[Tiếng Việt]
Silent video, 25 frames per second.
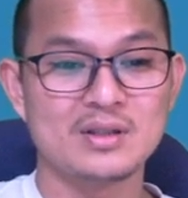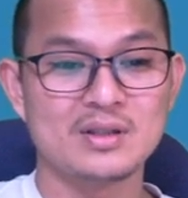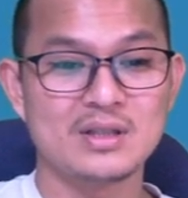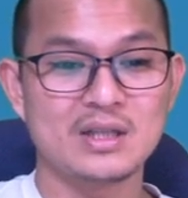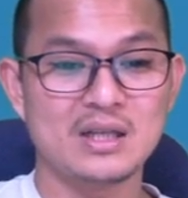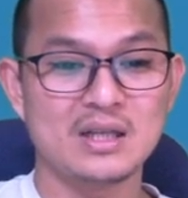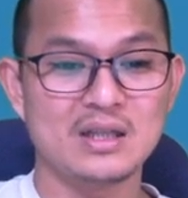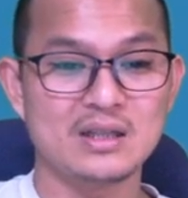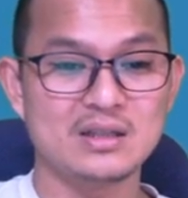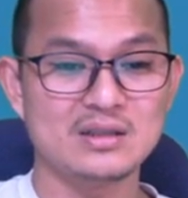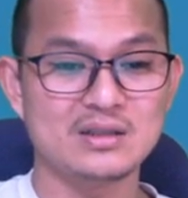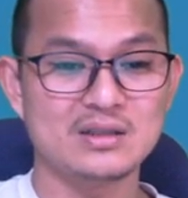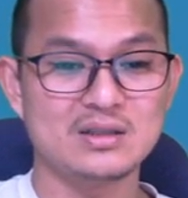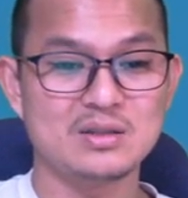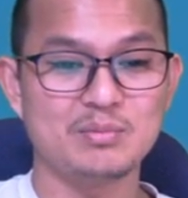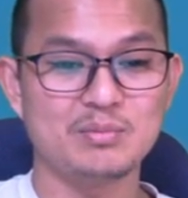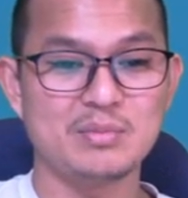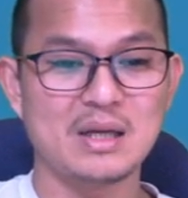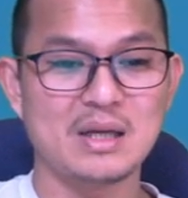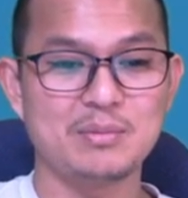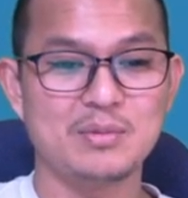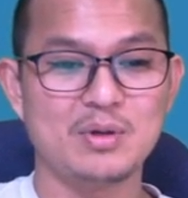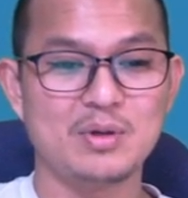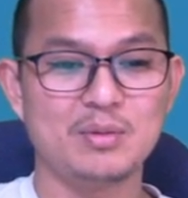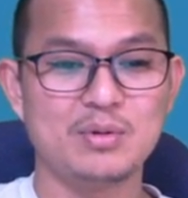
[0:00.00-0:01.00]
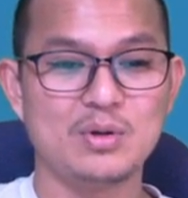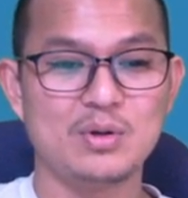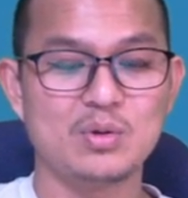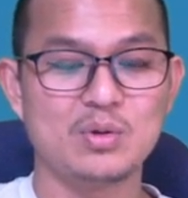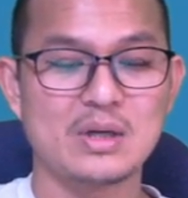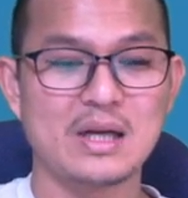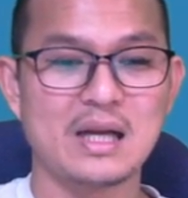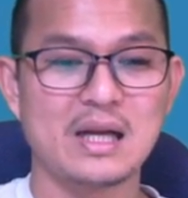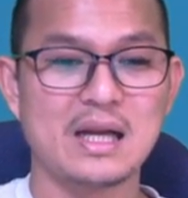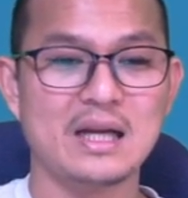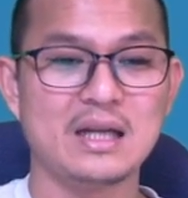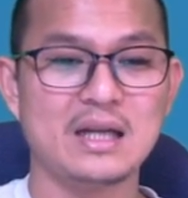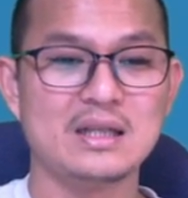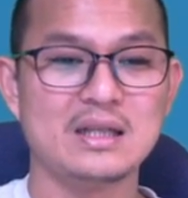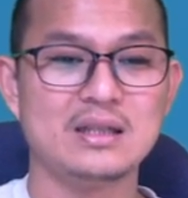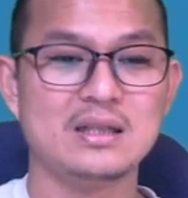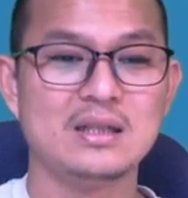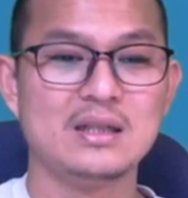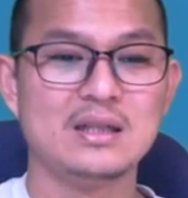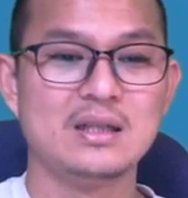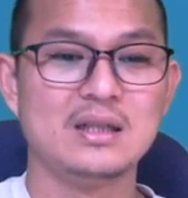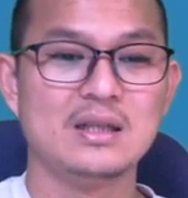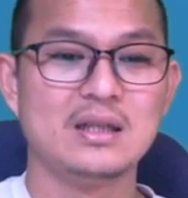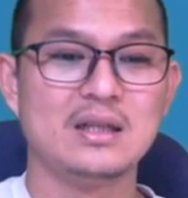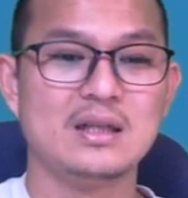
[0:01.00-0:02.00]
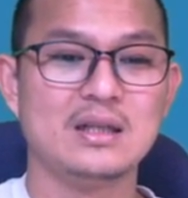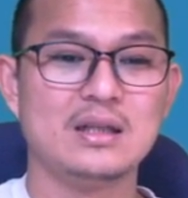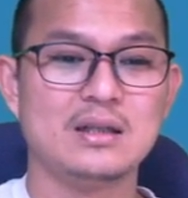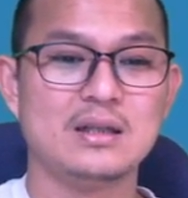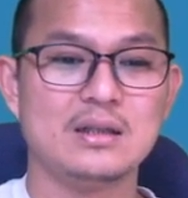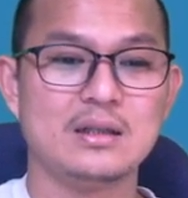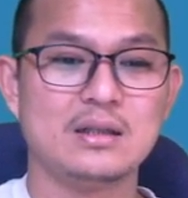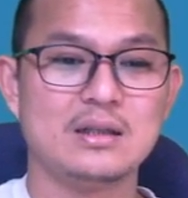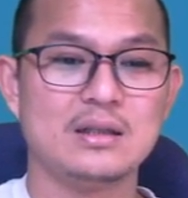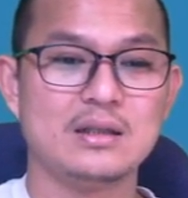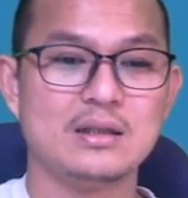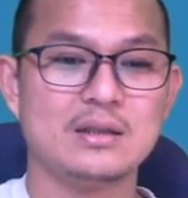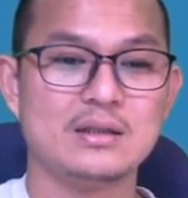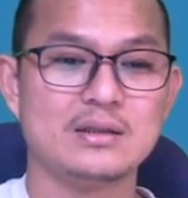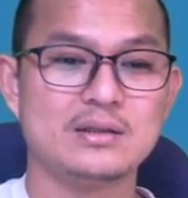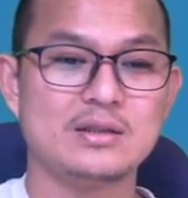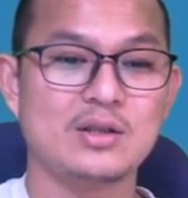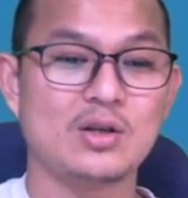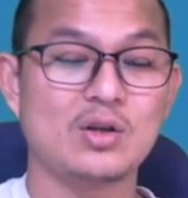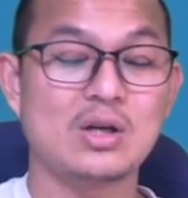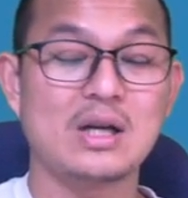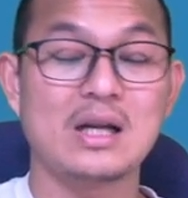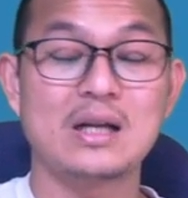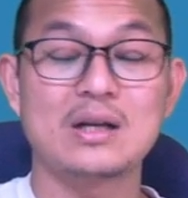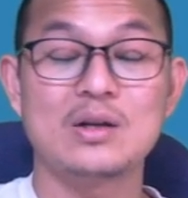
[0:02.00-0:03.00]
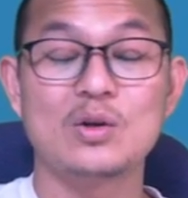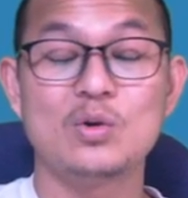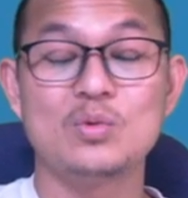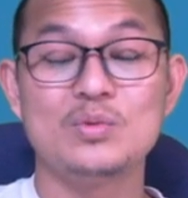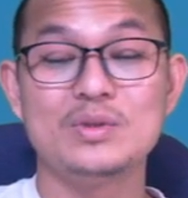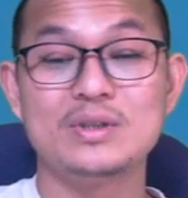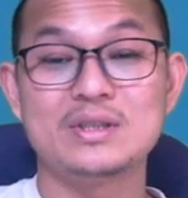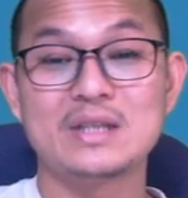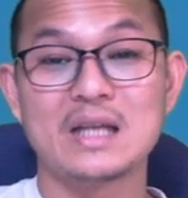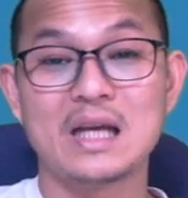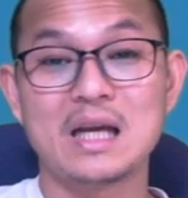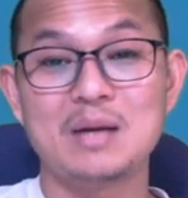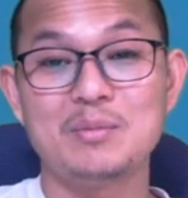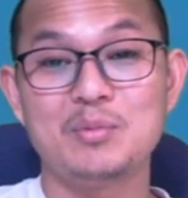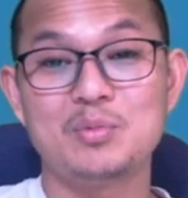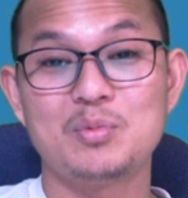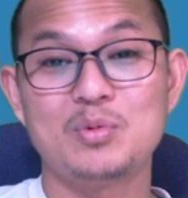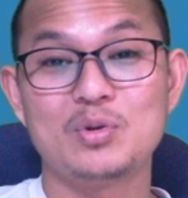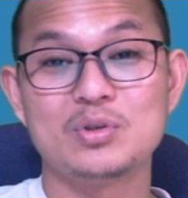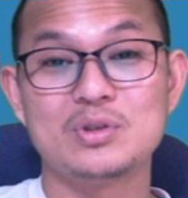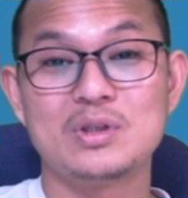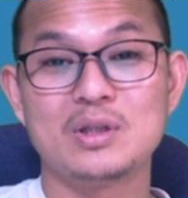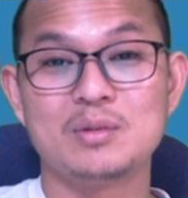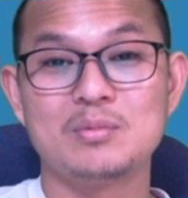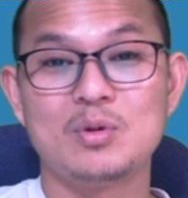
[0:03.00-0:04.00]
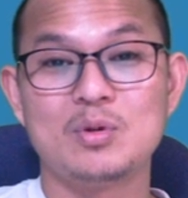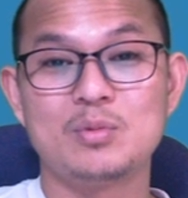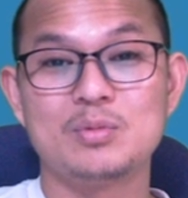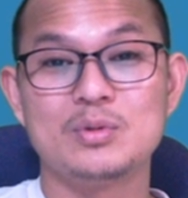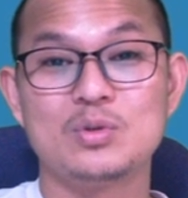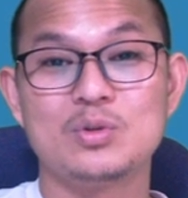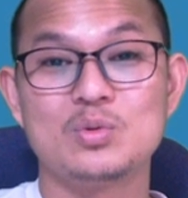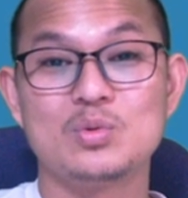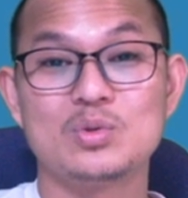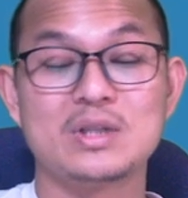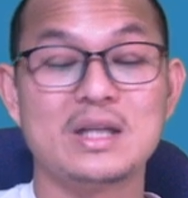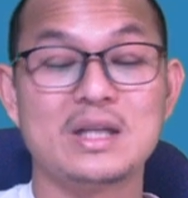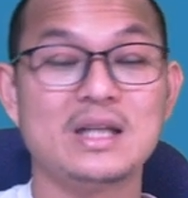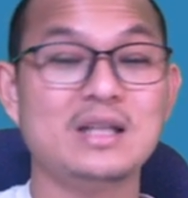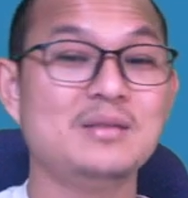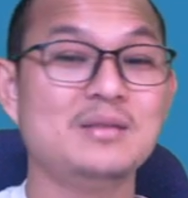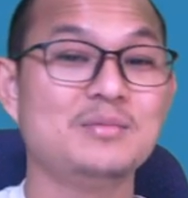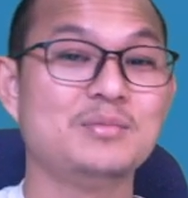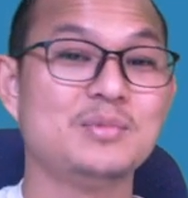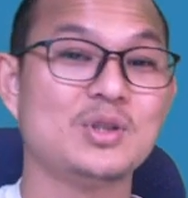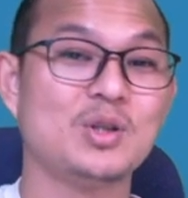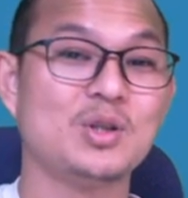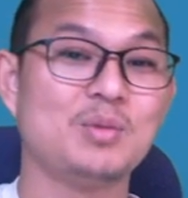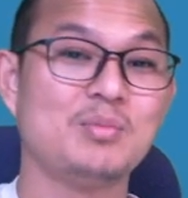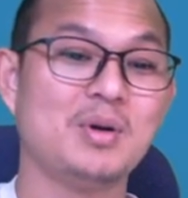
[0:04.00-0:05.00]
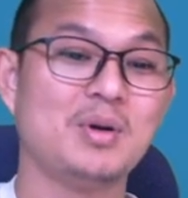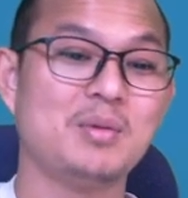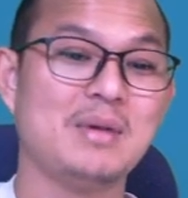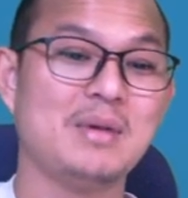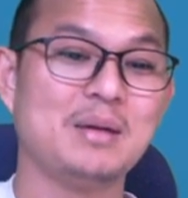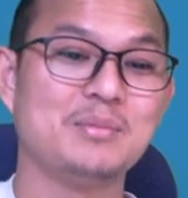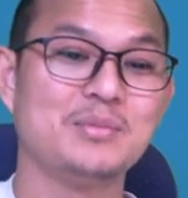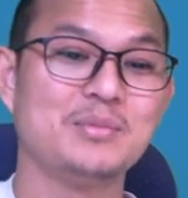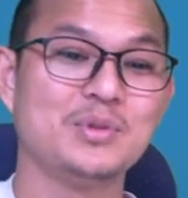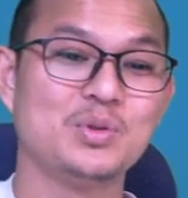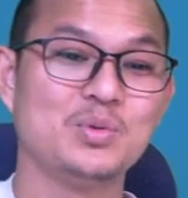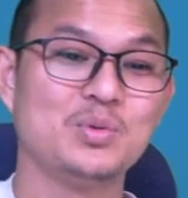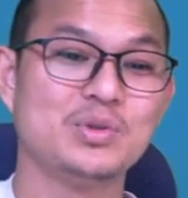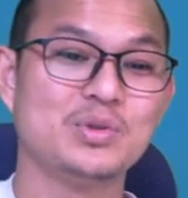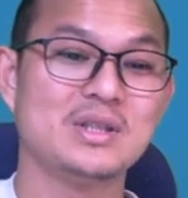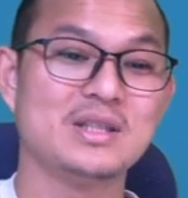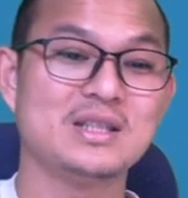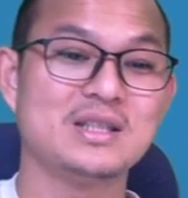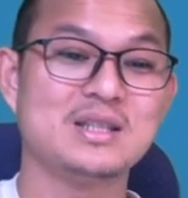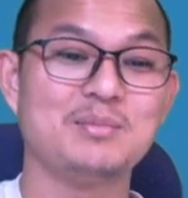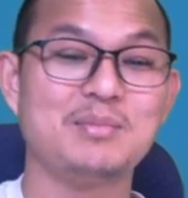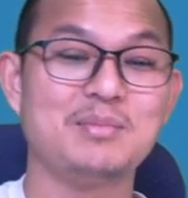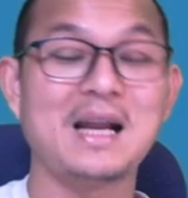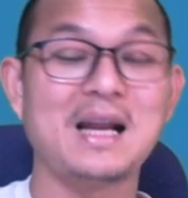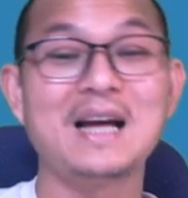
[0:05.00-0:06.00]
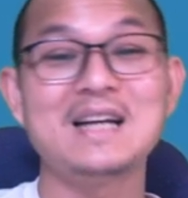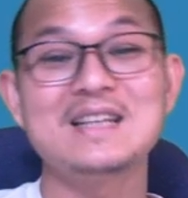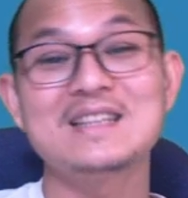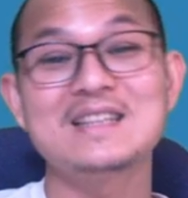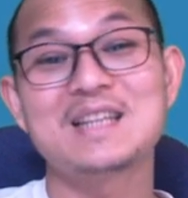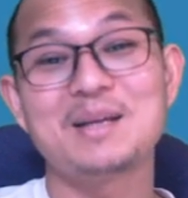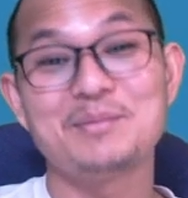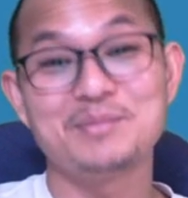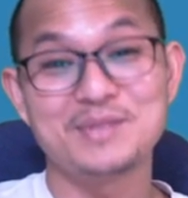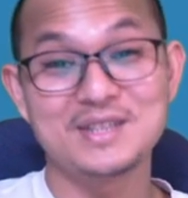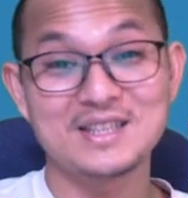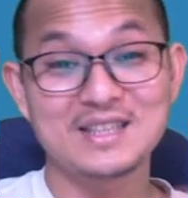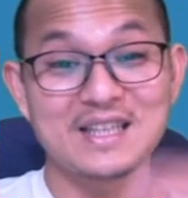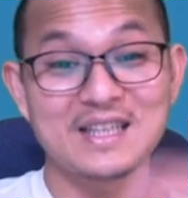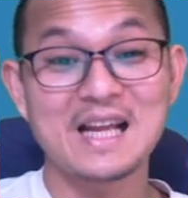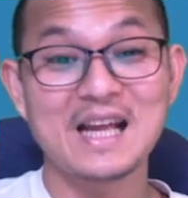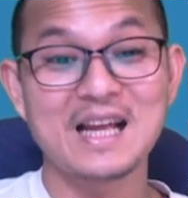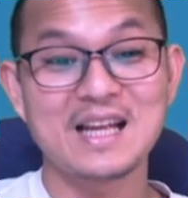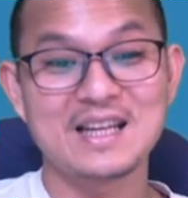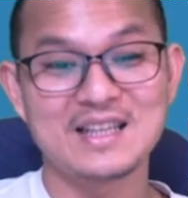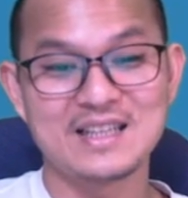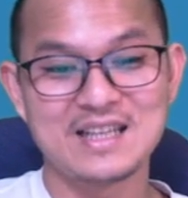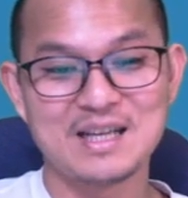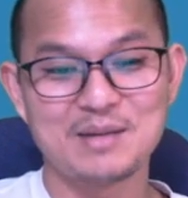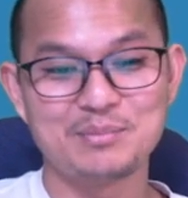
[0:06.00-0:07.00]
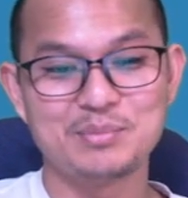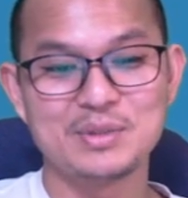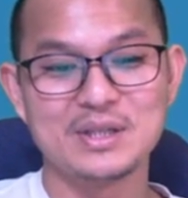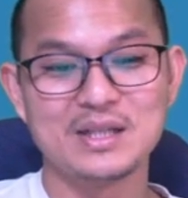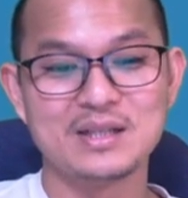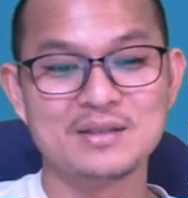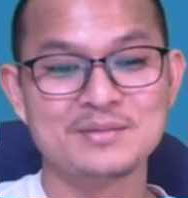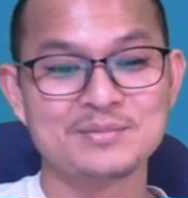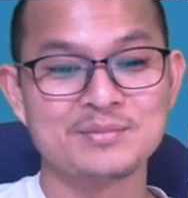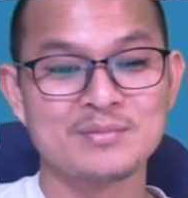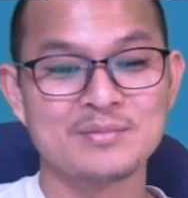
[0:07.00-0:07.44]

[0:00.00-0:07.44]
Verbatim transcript: chẳng sầm nhẹ bao bao này Ờ, trong đã đô vi xá một phần thời bộ phần tụ sẵn và tàu mau bàn một tụ chật sập láng chạm dứt đã đặc biệt